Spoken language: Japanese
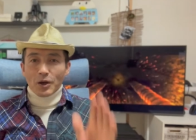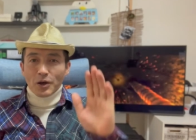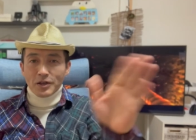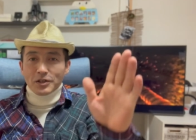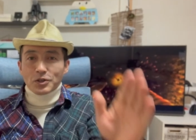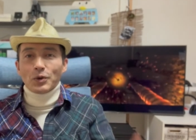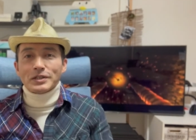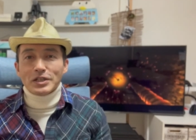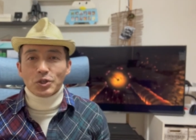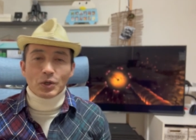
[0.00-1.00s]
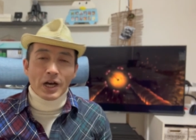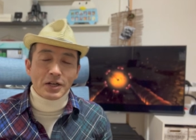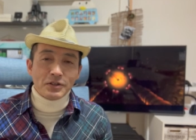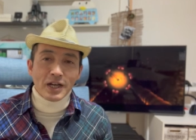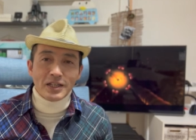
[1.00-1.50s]
はい。今日はですね、ちょっと
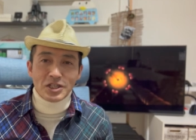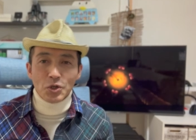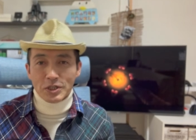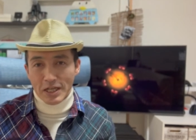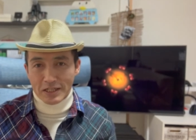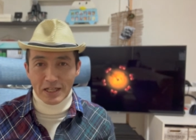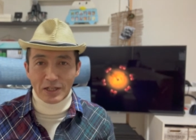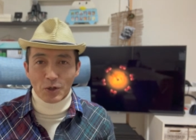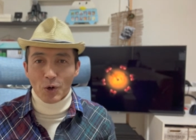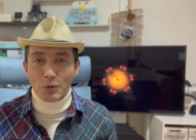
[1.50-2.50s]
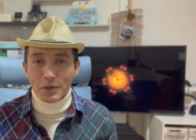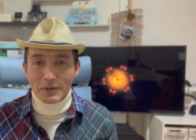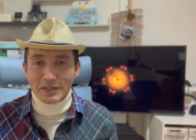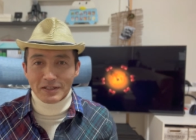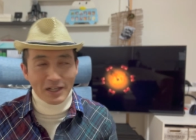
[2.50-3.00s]
軽い話をしていきたいと思い
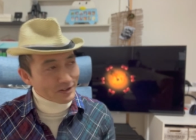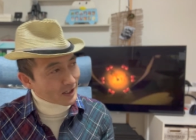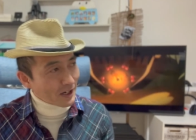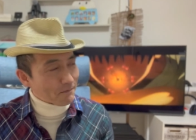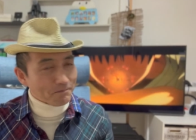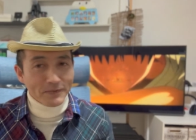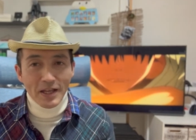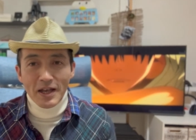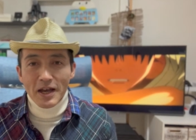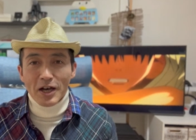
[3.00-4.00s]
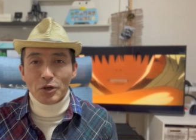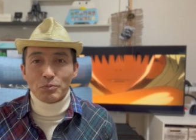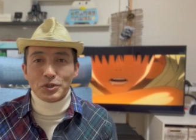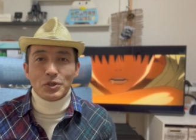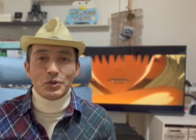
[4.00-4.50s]
ます。軽いかなうん。あの、
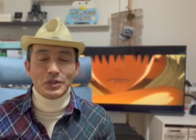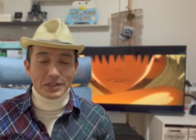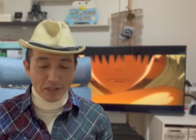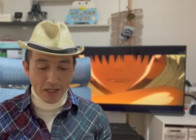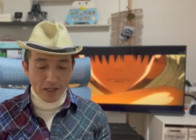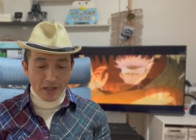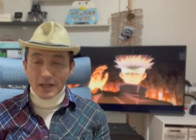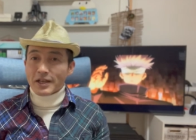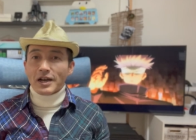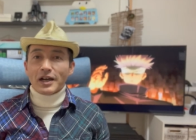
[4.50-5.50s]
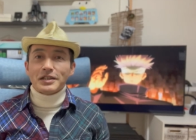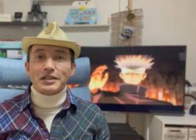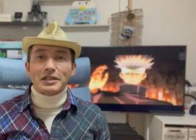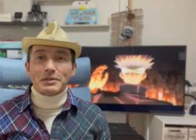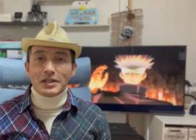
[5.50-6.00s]
息子とですね、映画館に
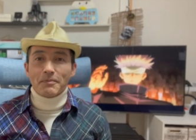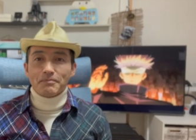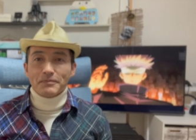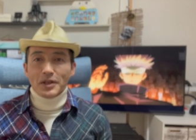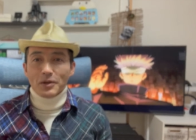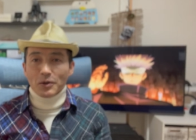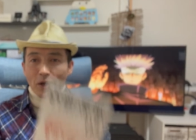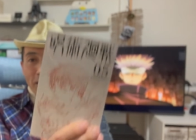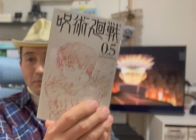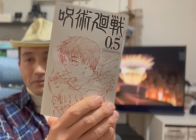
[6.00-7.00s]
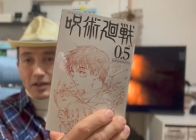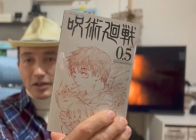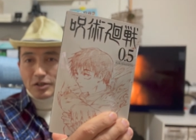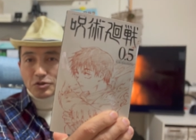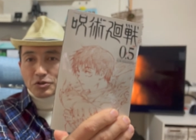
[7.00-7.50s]
行ってきました。はい。
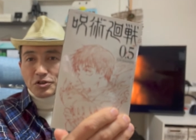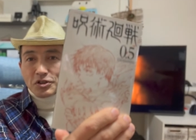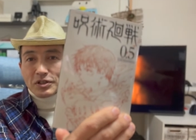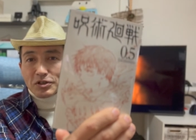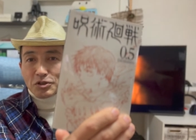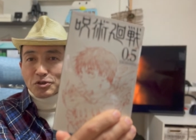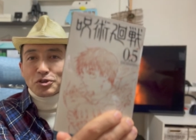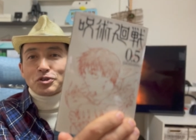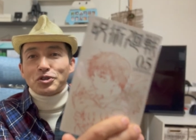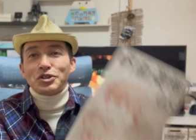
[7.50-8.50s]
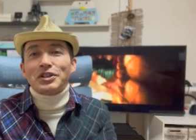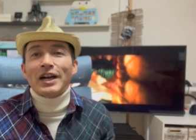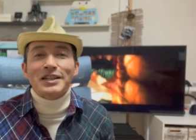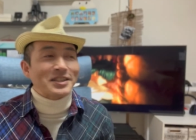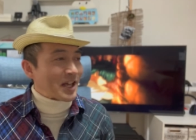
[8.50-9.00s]
呪術、呪術
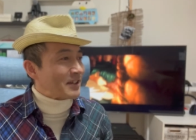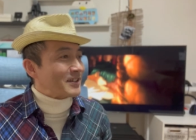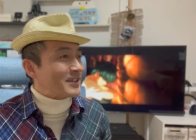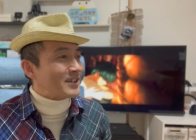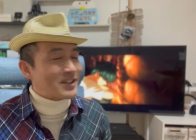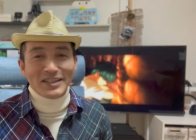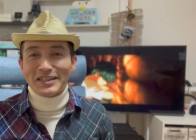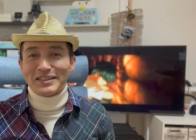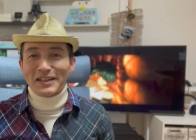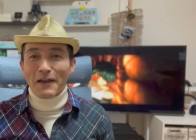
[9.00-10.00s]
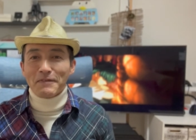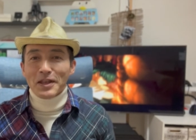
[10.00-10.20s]
回戦というやつですね。